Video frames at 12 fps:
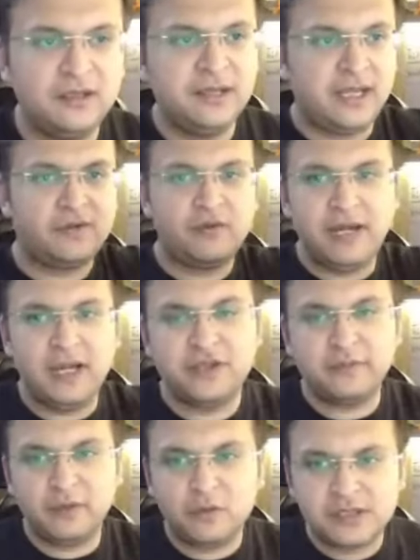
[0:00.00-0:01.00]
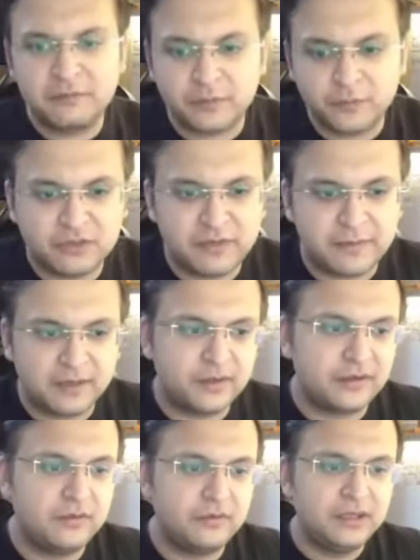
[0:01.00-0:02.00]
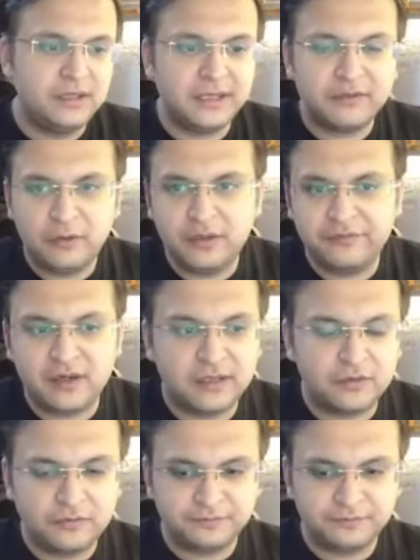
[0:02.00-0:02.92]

एक्स और वाई डायमेंशन में बिल्कुल सेम प्रोपोर्शन में आप आगे बढ़ रहे हो लेकिन अगर वैल्यू डिफरेंट है तो